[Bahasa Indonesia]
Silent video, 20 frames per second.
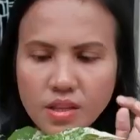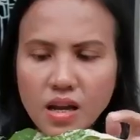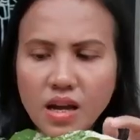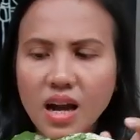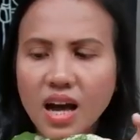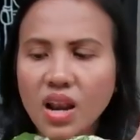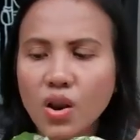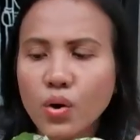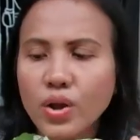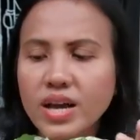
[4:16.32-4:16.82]

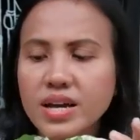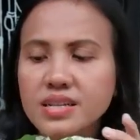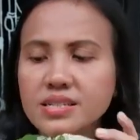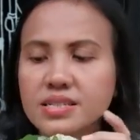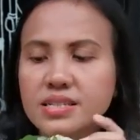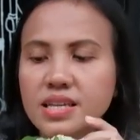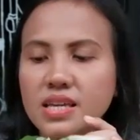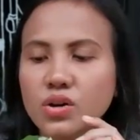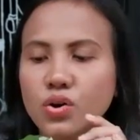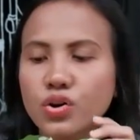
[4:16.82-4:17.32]
Kalau yang
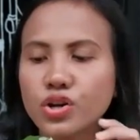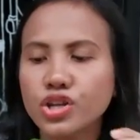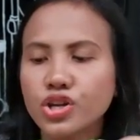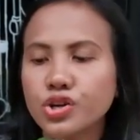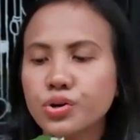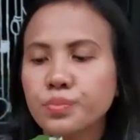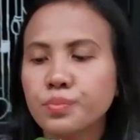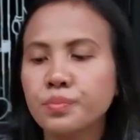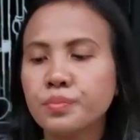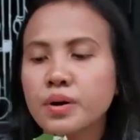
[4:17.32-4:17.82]

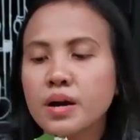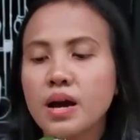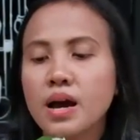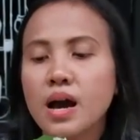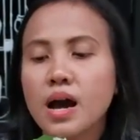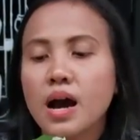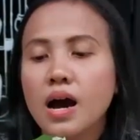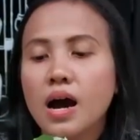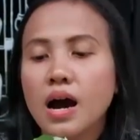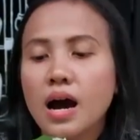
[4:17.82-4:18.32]
singonium
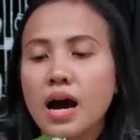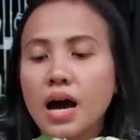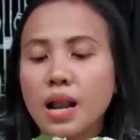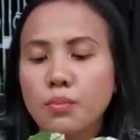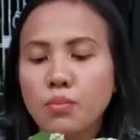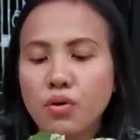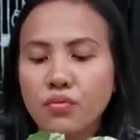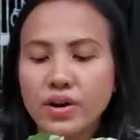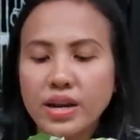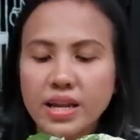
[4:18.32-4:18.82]

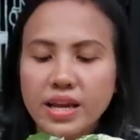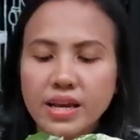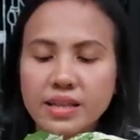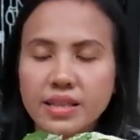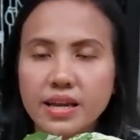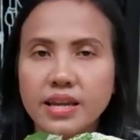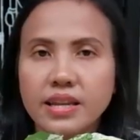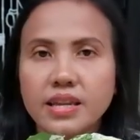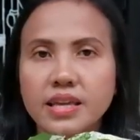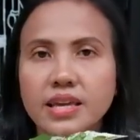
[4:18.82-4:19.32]
albo
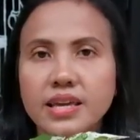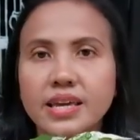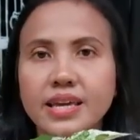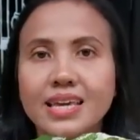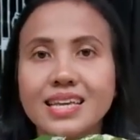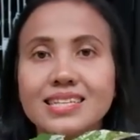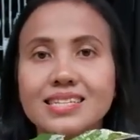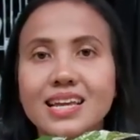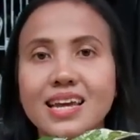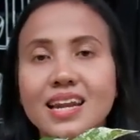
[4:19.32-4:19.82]
variegata ini
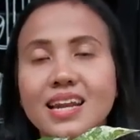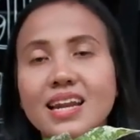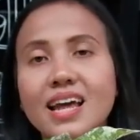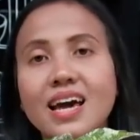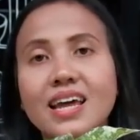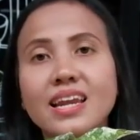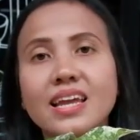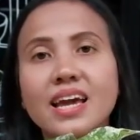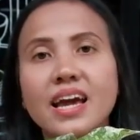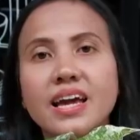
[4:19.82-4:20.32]
kisaran
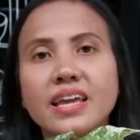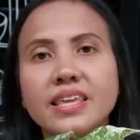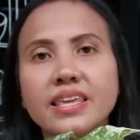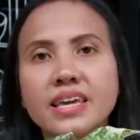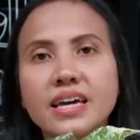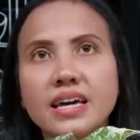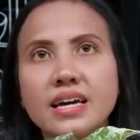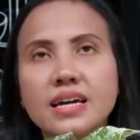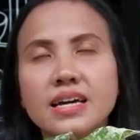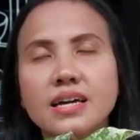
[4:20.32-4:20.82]

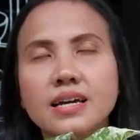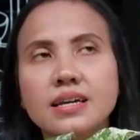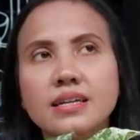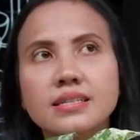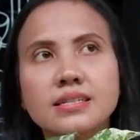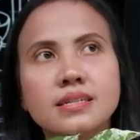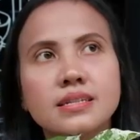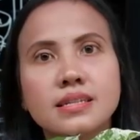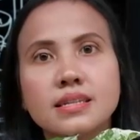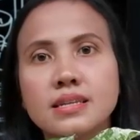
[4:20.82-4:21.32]

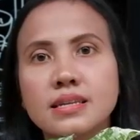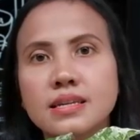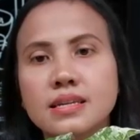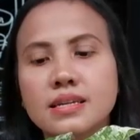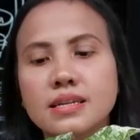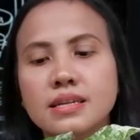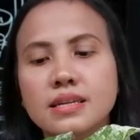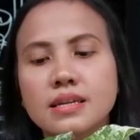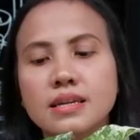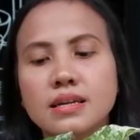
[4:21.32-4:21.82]
harganya
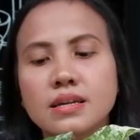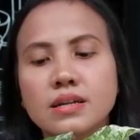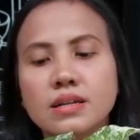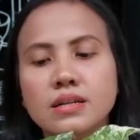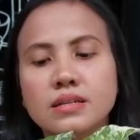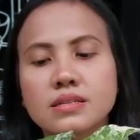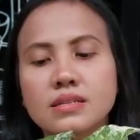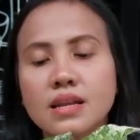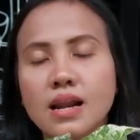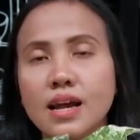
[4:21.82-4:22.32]
di
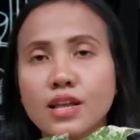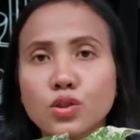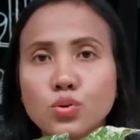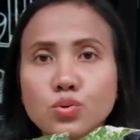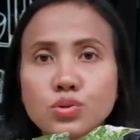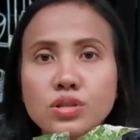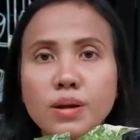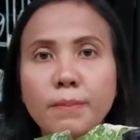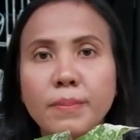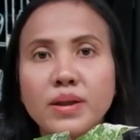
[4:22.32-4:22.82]
100
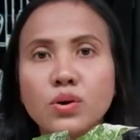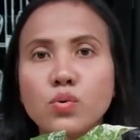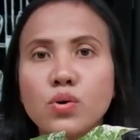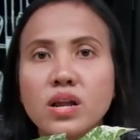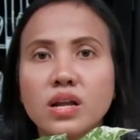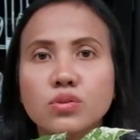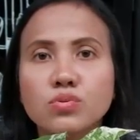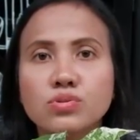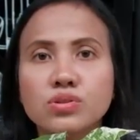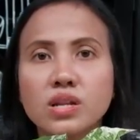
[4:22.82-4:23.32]
sampai
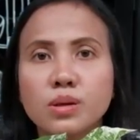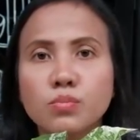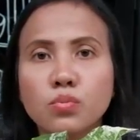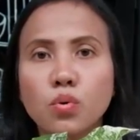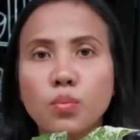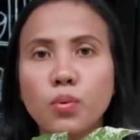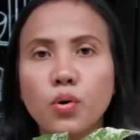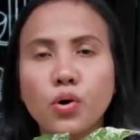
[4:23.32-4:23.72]
200 ribu